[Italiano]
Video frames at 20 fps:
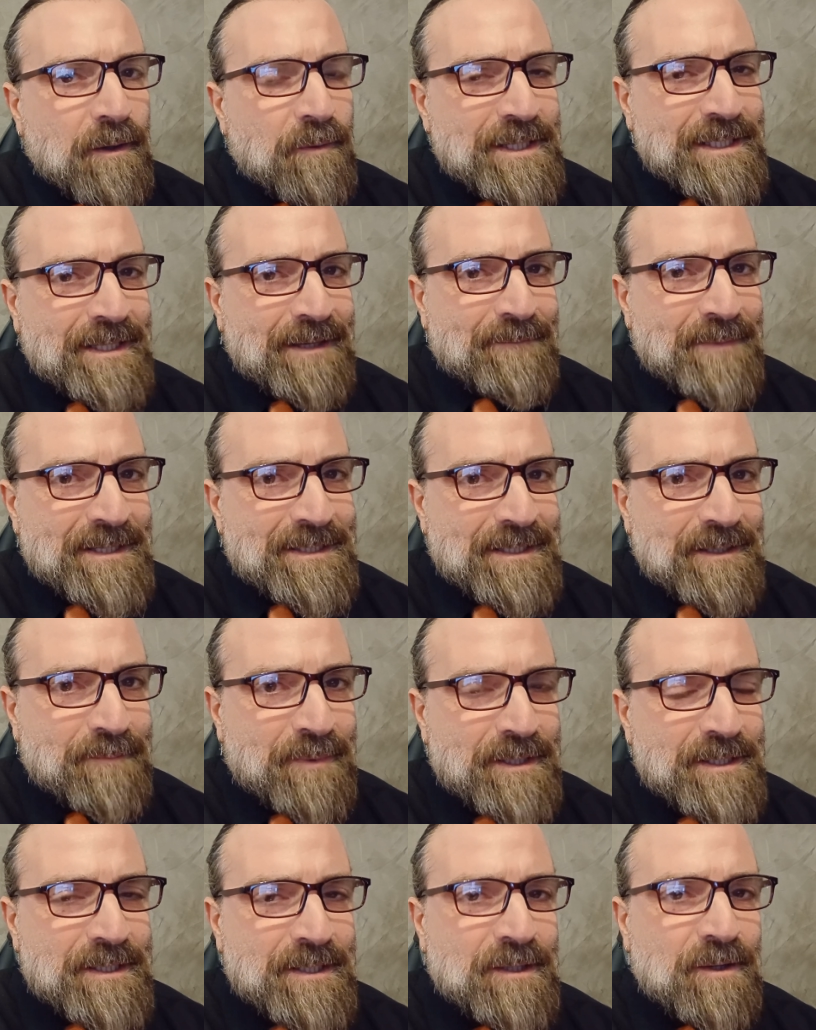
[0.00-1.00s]
questa bassa
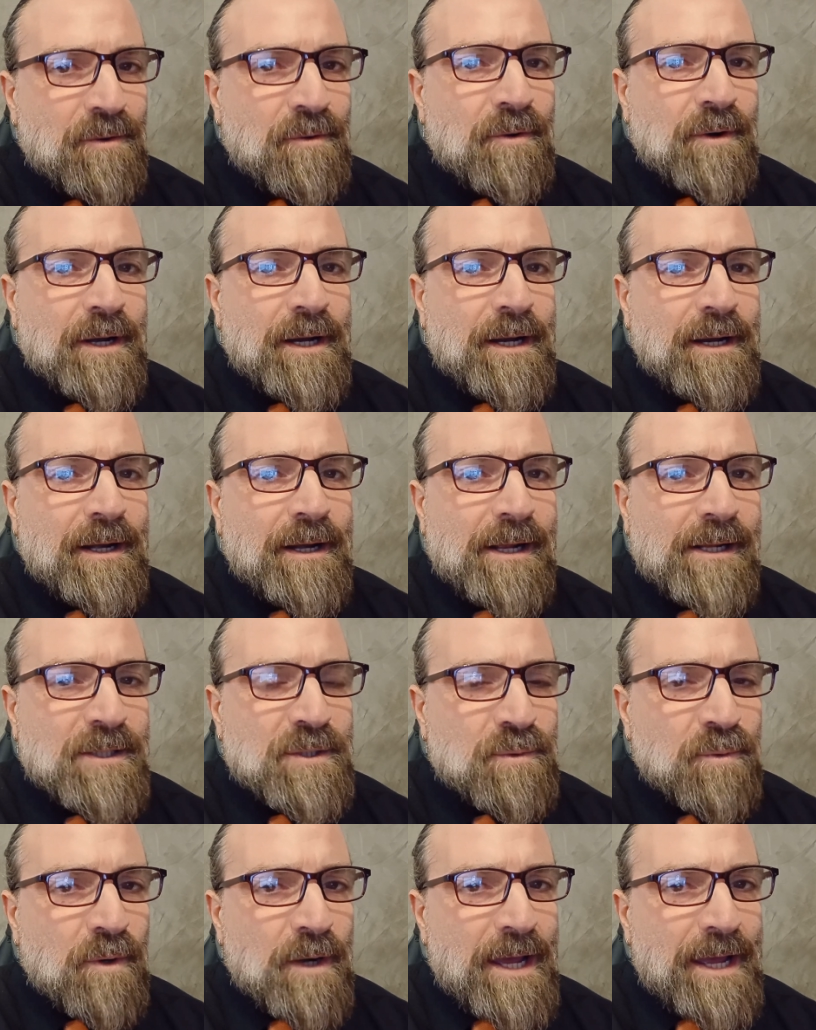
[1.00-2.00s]
pressione nel
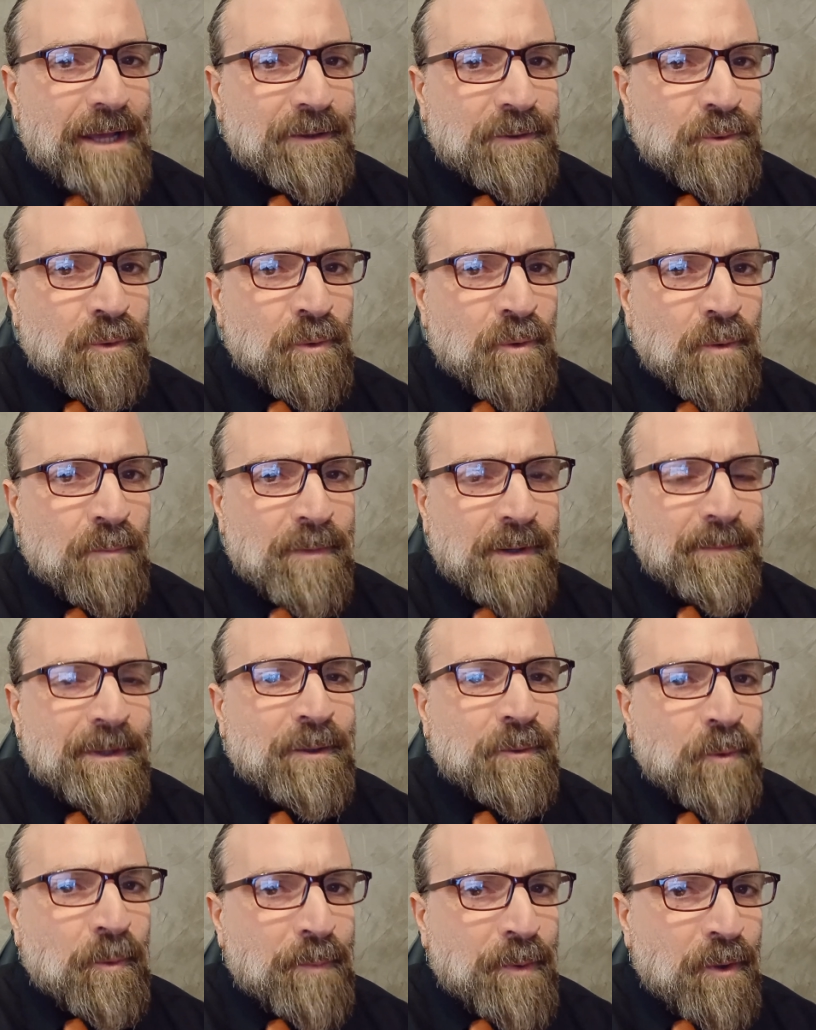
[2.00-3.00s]
suo lento
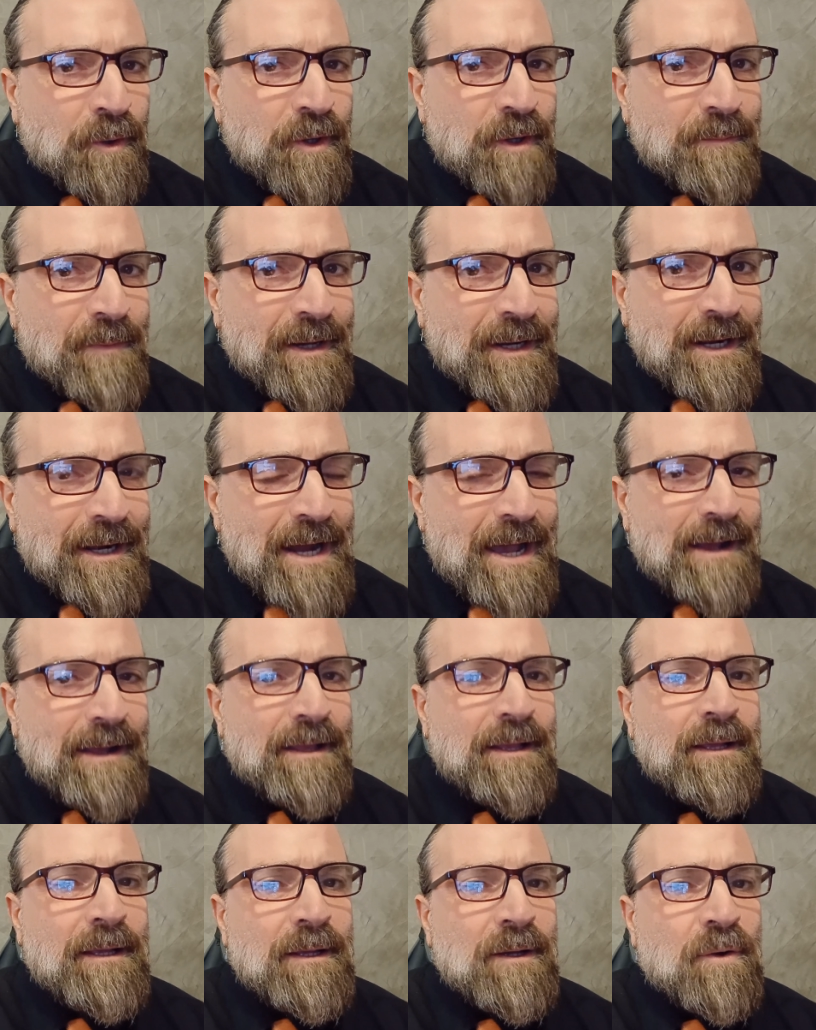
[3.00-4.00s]
colmamento però
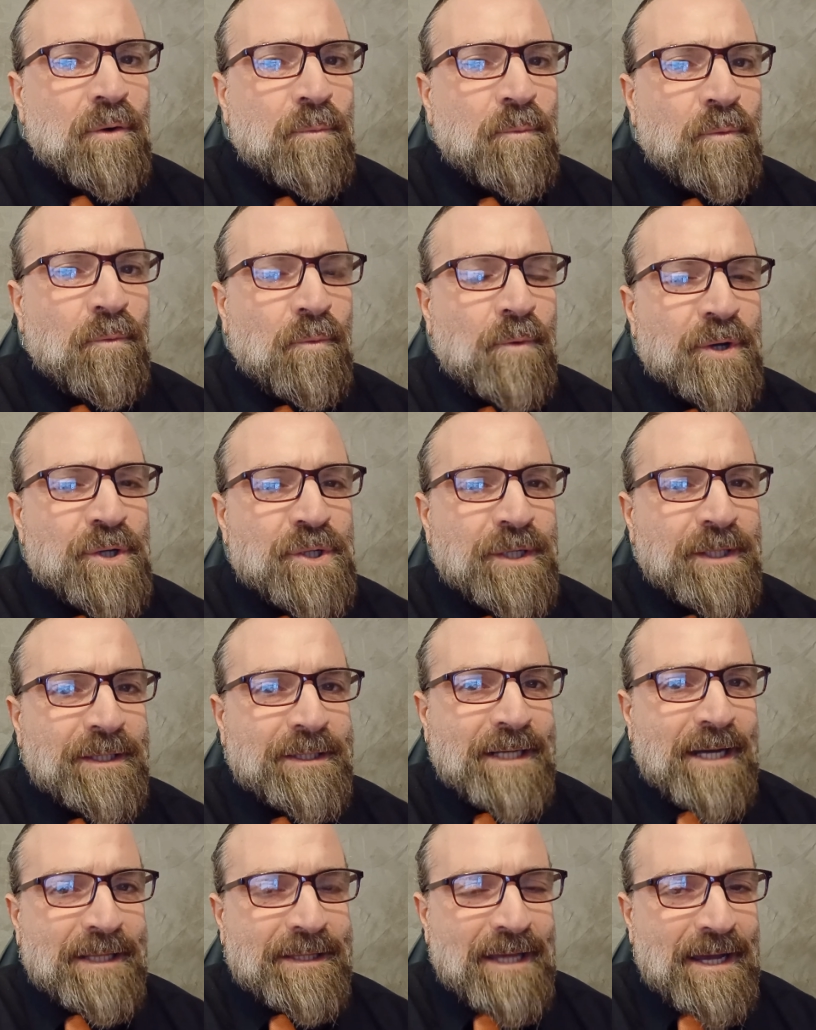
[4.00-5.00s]
rimarrà comunque
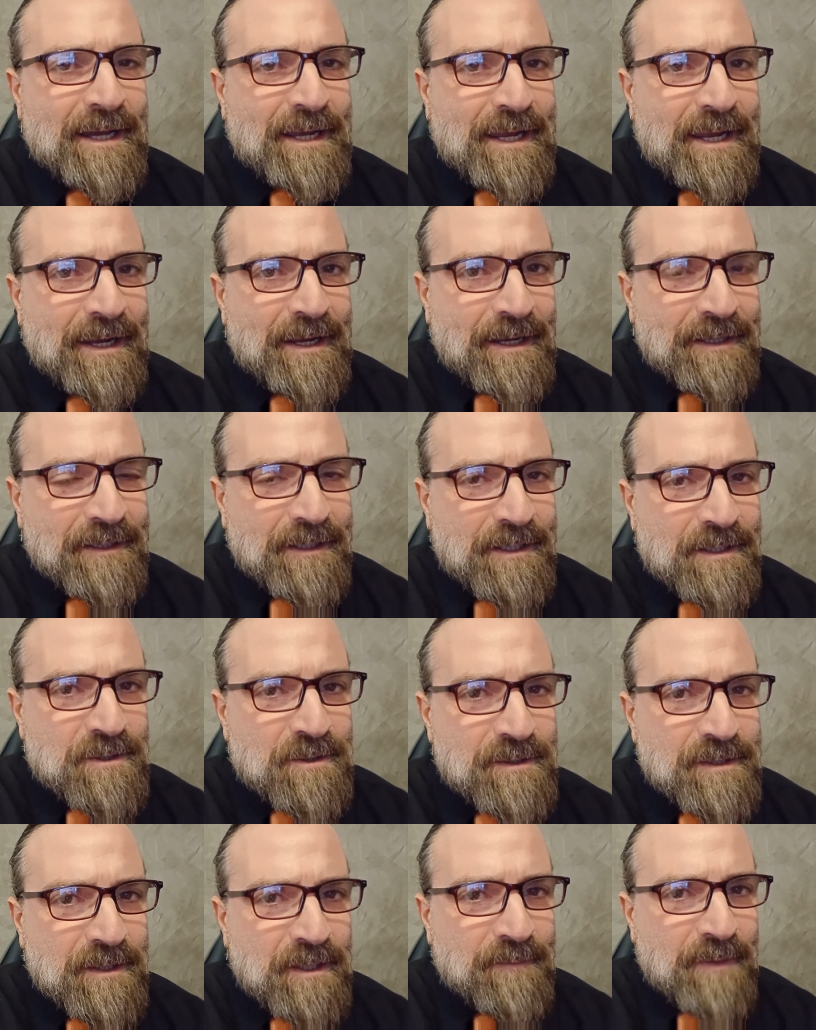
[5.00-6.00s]
centrata anche ad
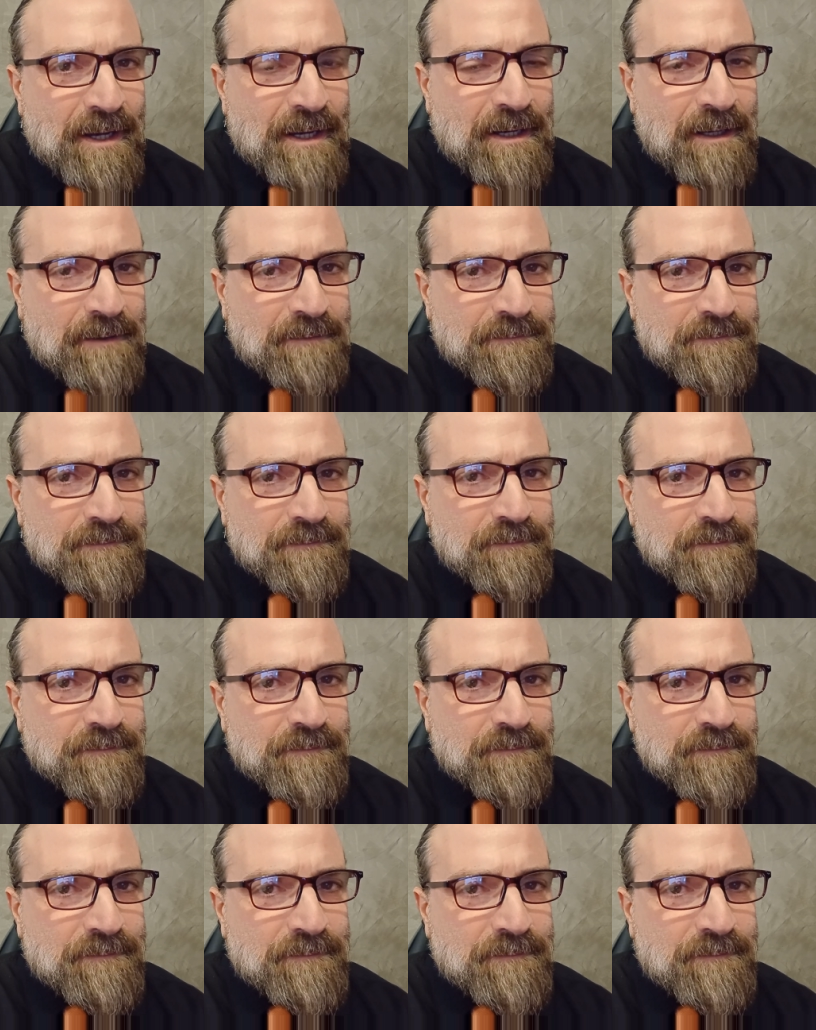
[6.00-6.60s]
inizio settimana mh,